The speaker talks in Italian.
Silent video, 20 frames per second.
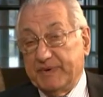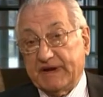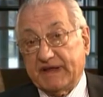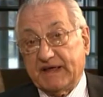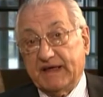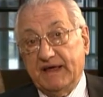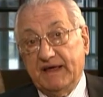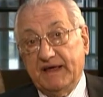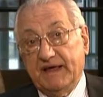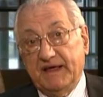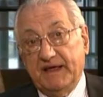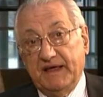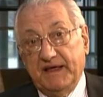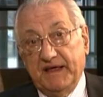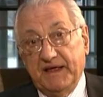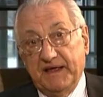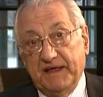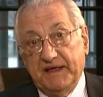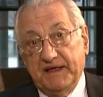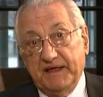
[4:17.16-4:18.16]

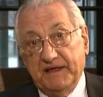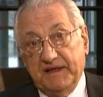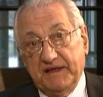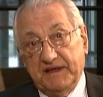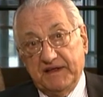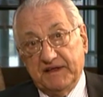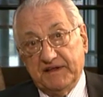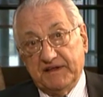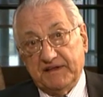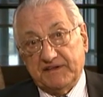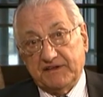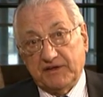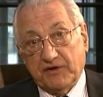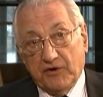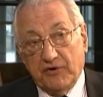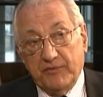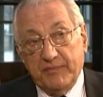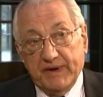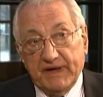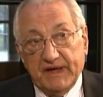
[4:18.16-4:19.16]
perché
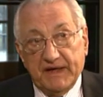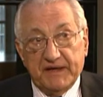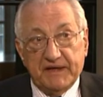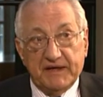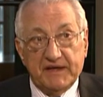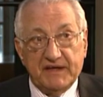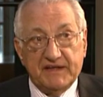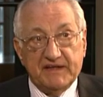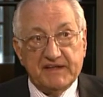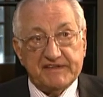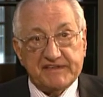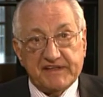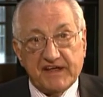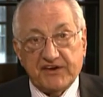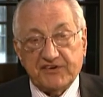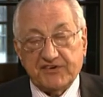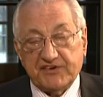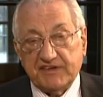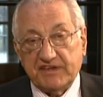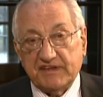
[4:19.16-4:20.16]
siccome gli
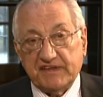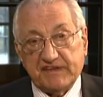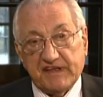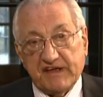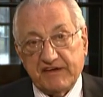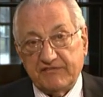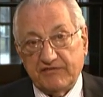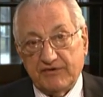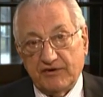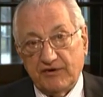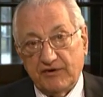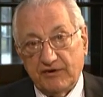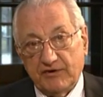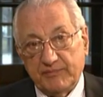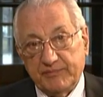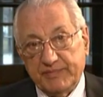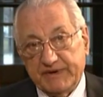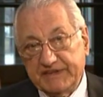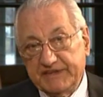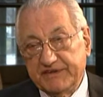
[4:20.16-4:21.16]
eserciti
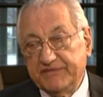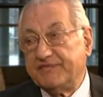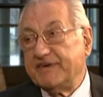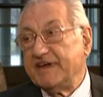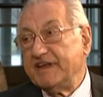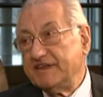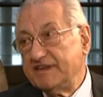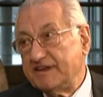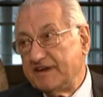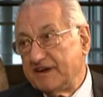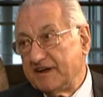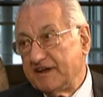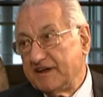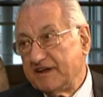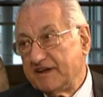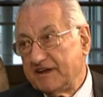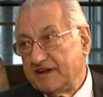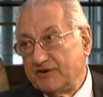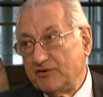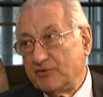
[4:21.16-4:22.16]
servono per difendere
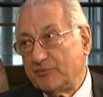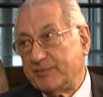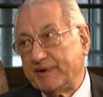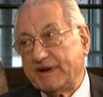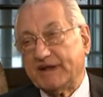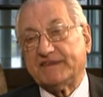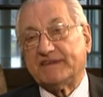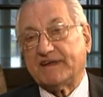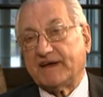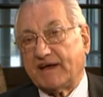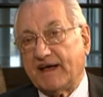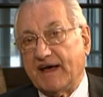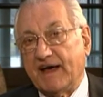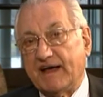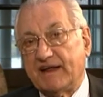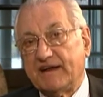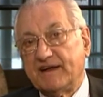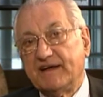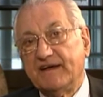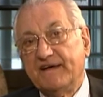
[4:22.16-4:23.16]
e non per
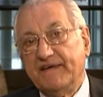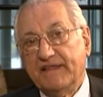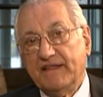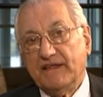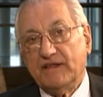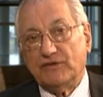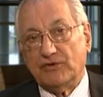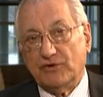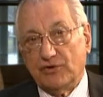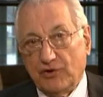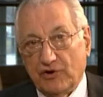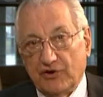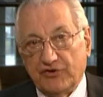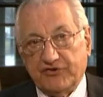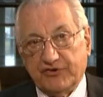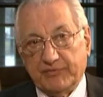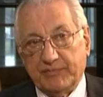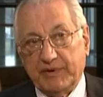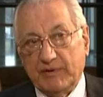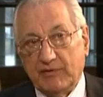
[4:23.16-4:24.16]
attaccare, noi
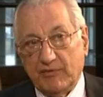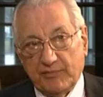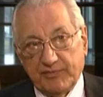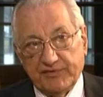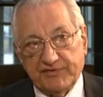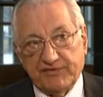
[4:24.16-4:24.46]
oggi abbiamo